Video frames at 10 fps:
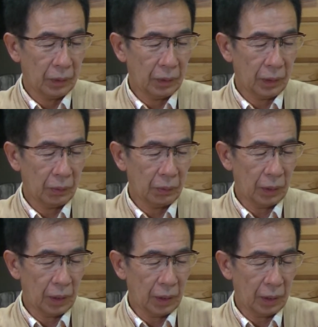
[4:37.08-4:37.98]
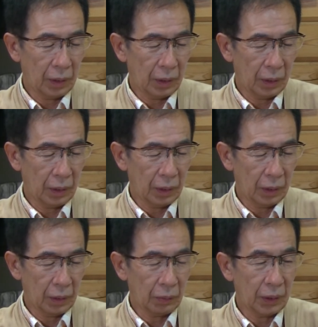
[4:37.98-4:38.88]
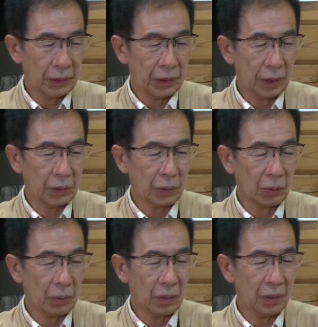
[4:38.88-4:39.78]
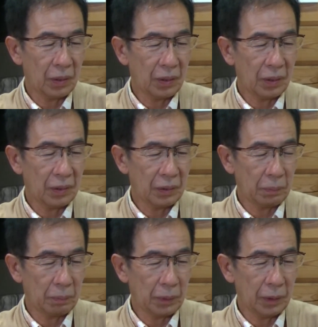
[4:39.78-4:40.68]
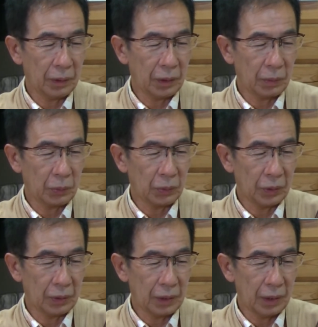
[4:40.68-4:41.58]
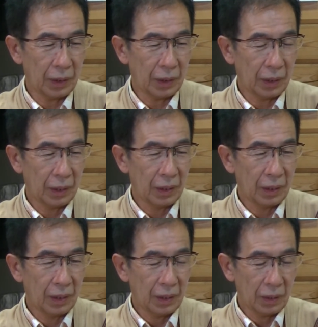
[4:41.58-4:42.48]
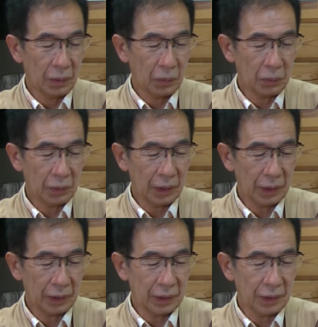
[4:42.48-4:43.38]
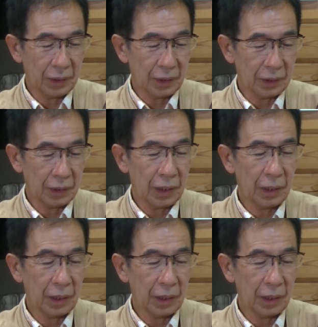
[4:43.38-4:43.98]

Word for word: 名古屋、えー、名古屋市役所、えー、立派な建物ですねこんな形でですね